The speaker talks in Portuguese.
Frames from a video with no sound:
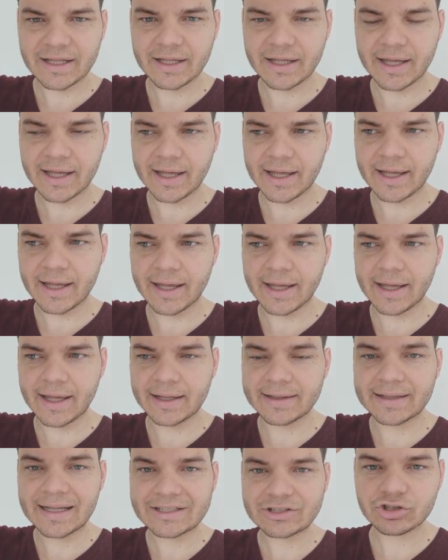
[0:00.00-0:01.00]

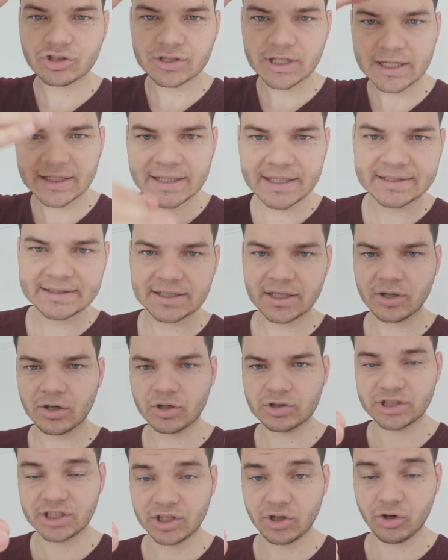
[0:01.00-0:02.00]
é, nacionalista,
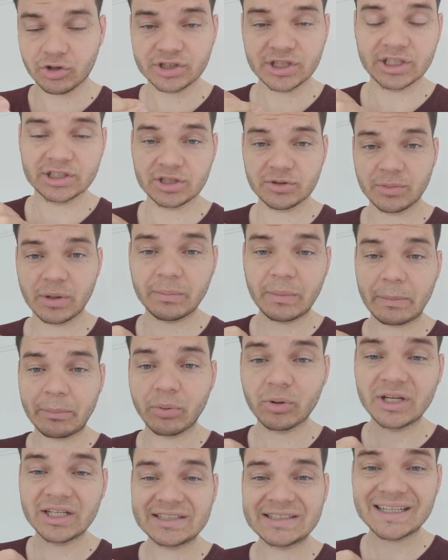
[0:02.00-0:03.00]
ou seja, uma,
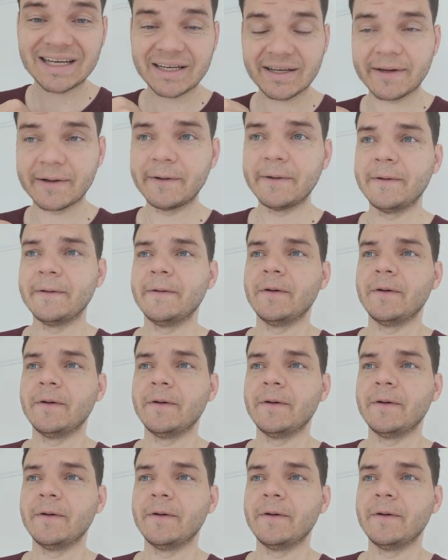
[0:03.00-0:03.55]
política,